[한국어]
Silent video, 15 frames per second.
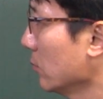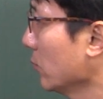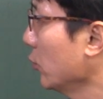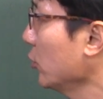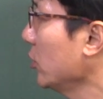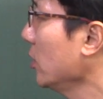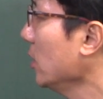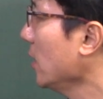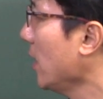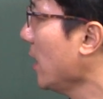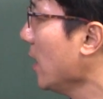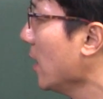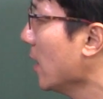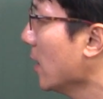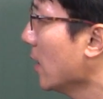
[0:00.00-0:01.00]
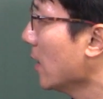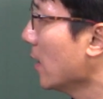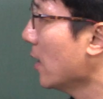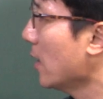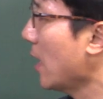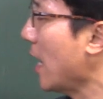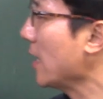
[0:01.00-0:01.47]
푸치니의
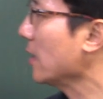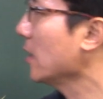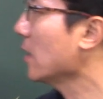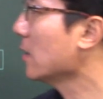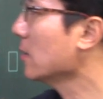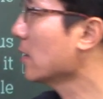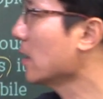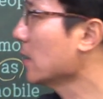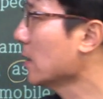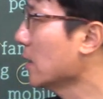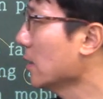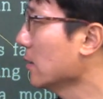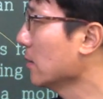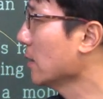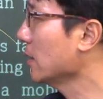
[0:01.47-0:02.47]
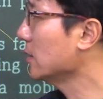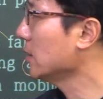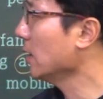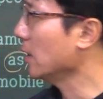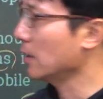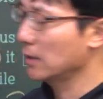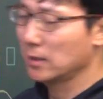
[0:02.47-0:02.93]
아리아를 가리키는
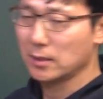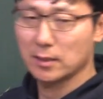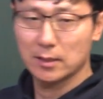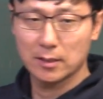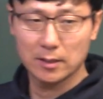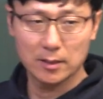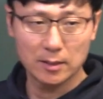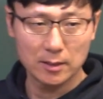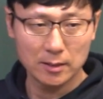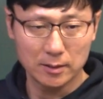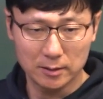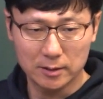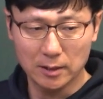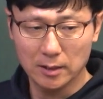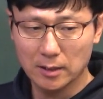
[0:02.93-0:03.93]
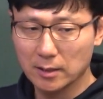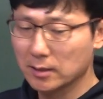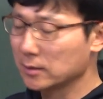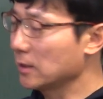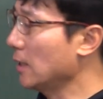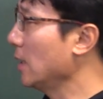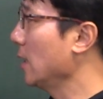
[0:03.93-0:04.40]
거겠지? 그치?
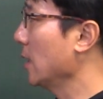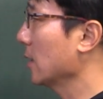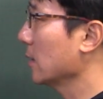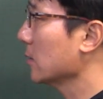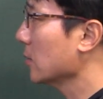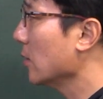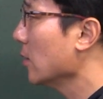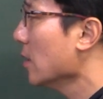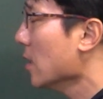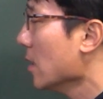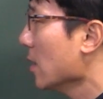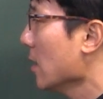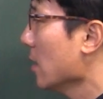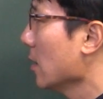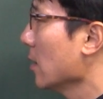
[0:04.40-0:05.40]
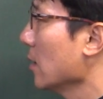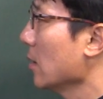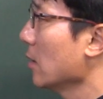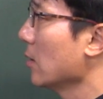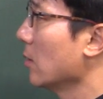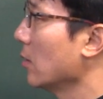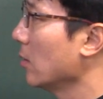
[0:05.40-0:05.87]
자 그래서
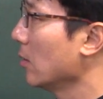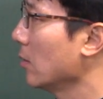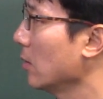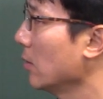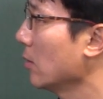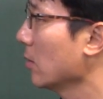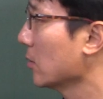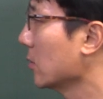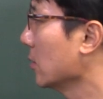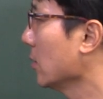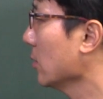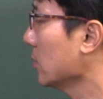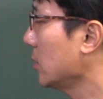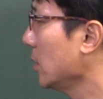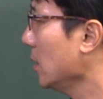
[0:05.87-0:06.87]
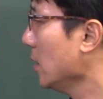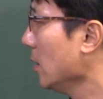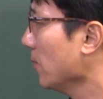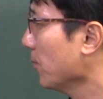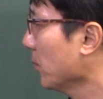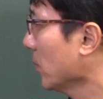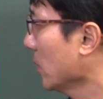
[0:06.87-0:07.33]
어,
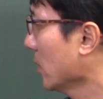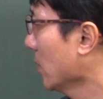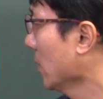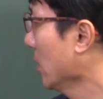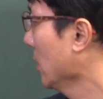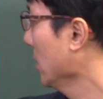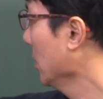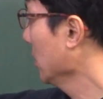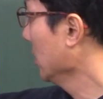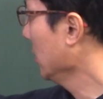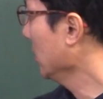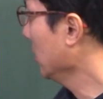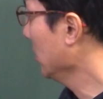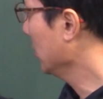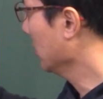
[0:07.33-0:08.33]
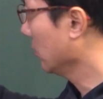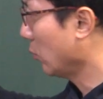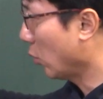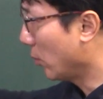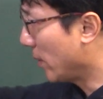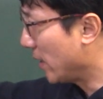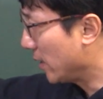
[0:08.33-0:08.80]
그것이 이 그
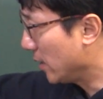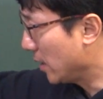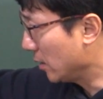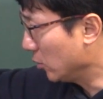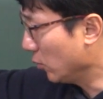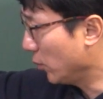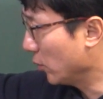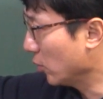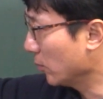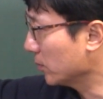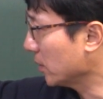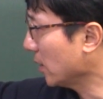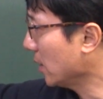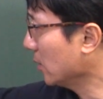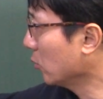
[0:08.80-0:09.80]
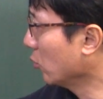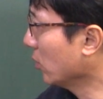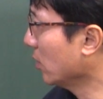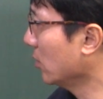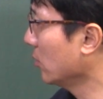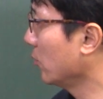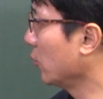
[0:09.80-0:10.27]
모바일 핸드폰 업자가
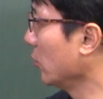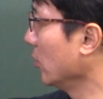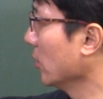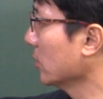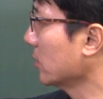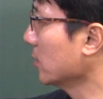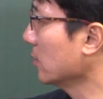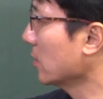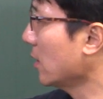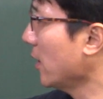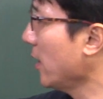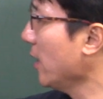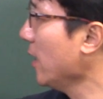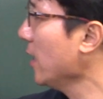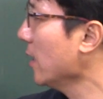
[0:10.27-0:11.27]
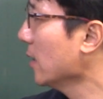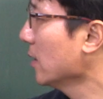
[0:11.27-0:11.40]
노래를 불렀을 때